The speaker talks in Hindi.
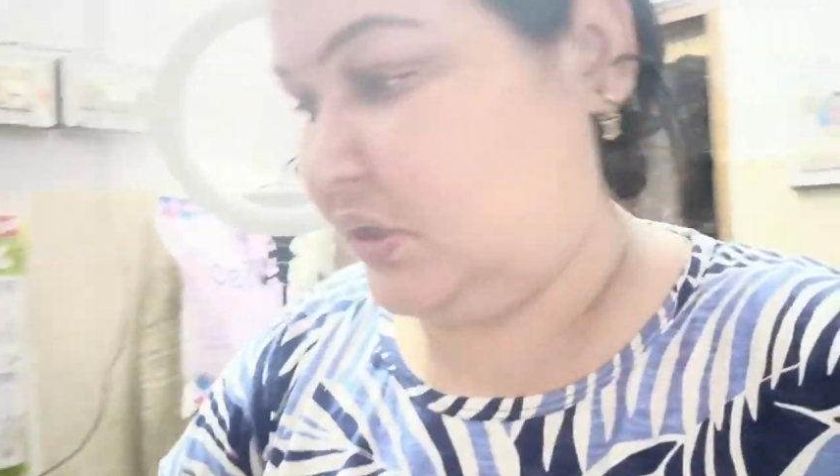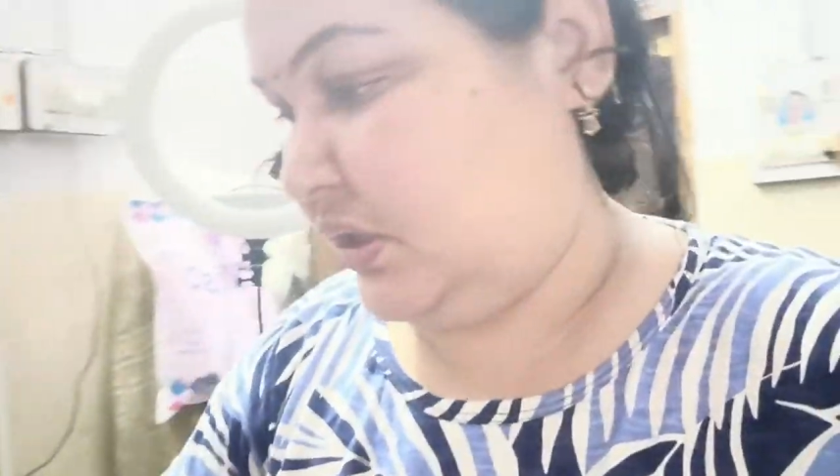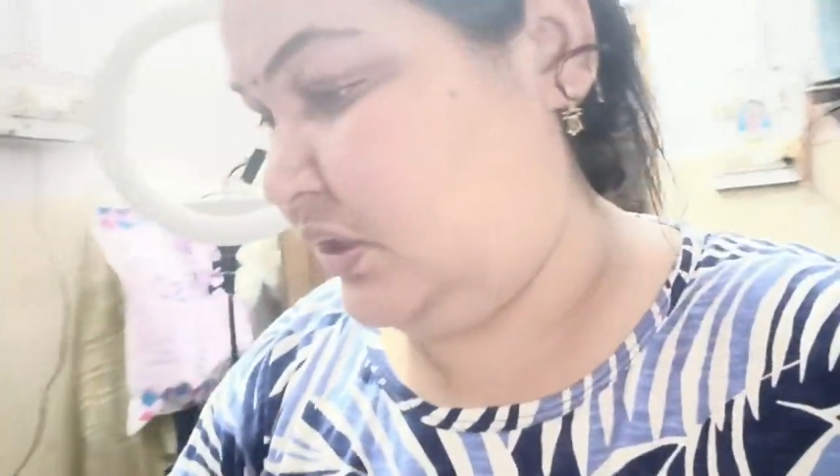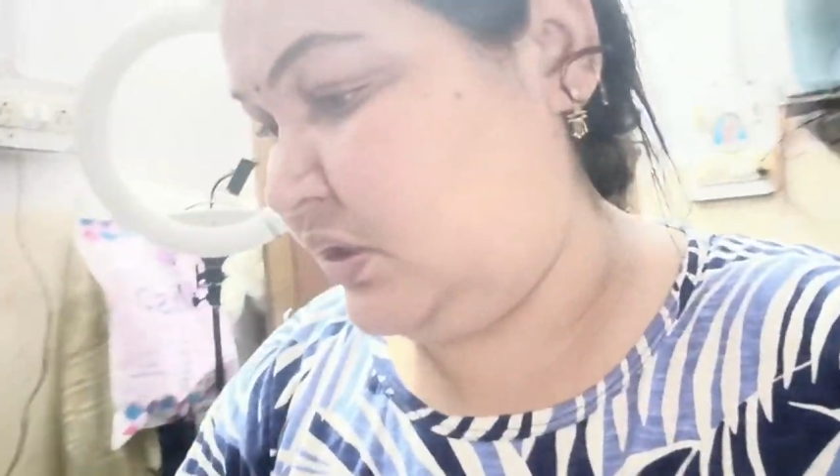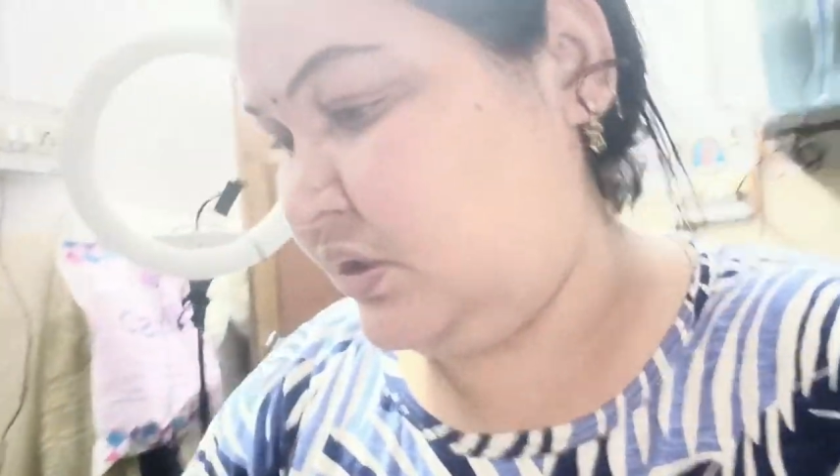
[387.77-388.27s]

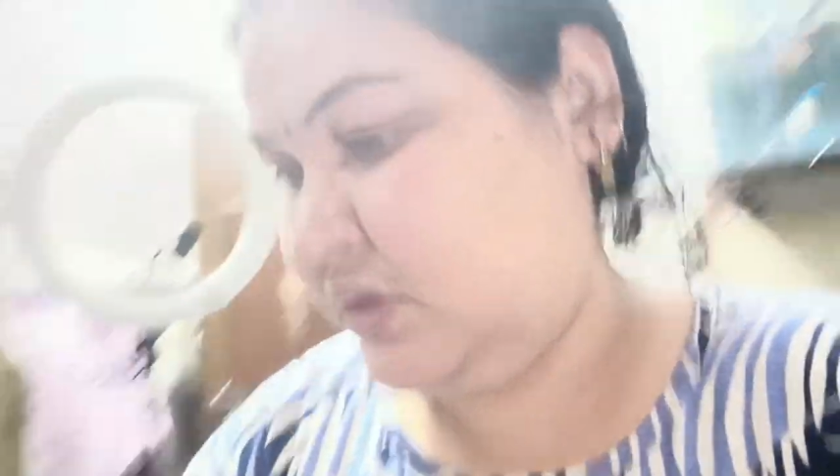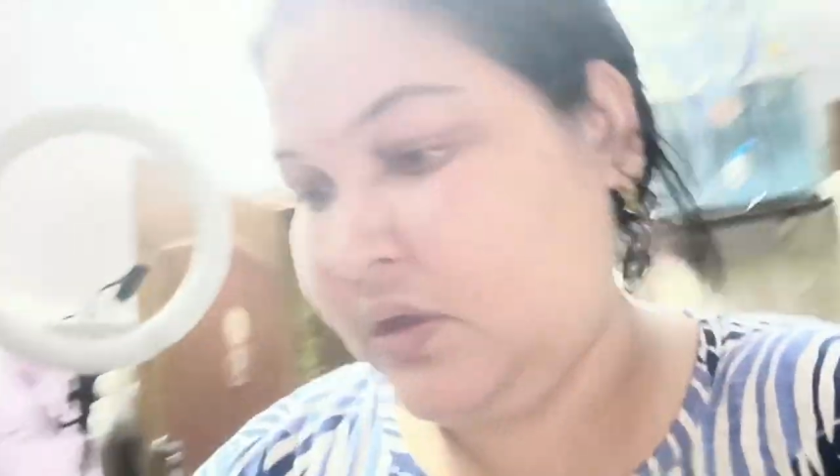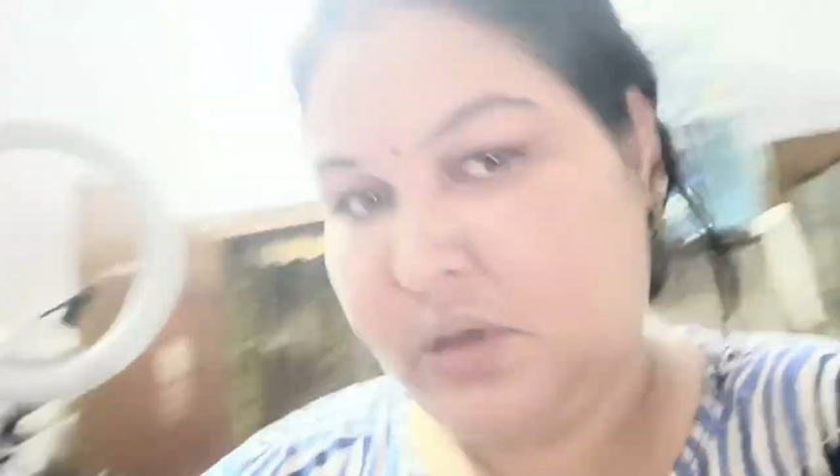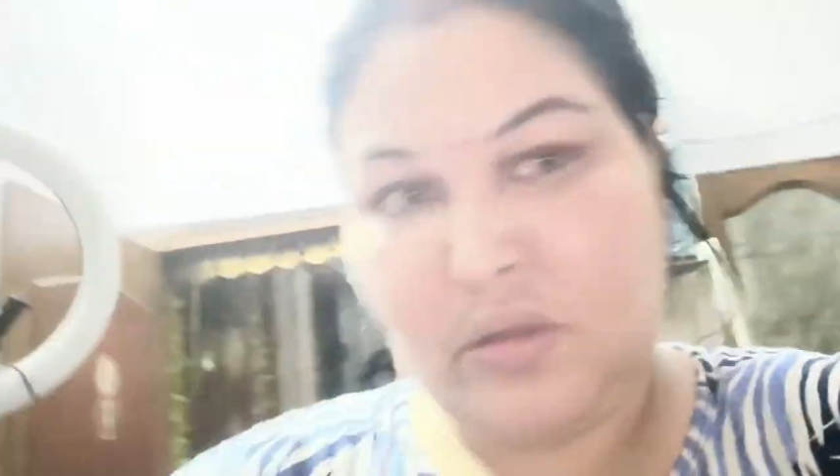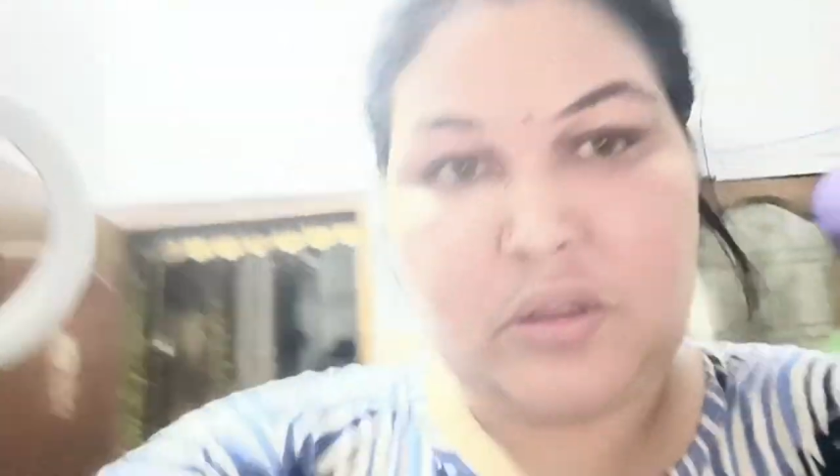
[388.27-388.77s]

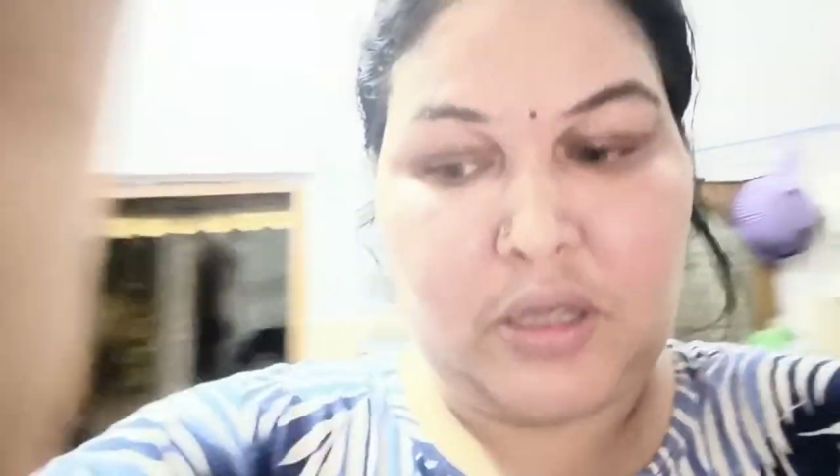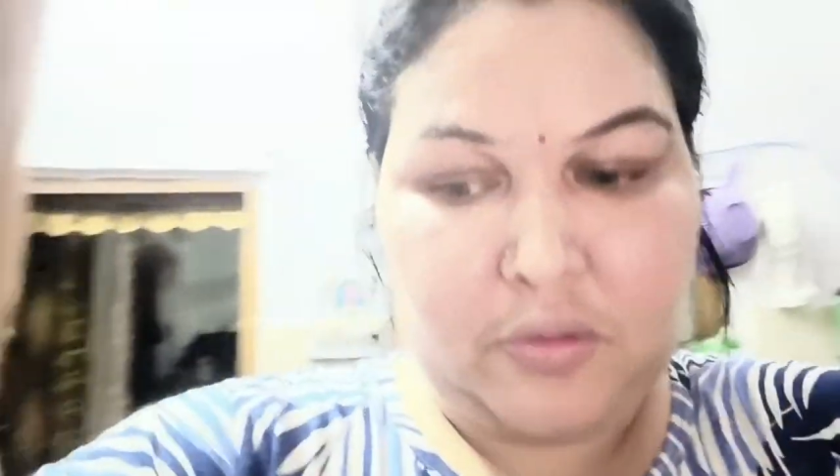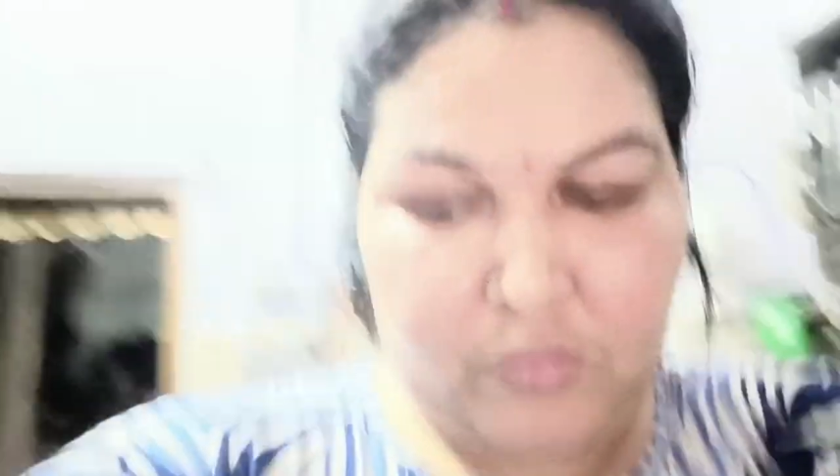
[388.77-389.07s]
तक जाए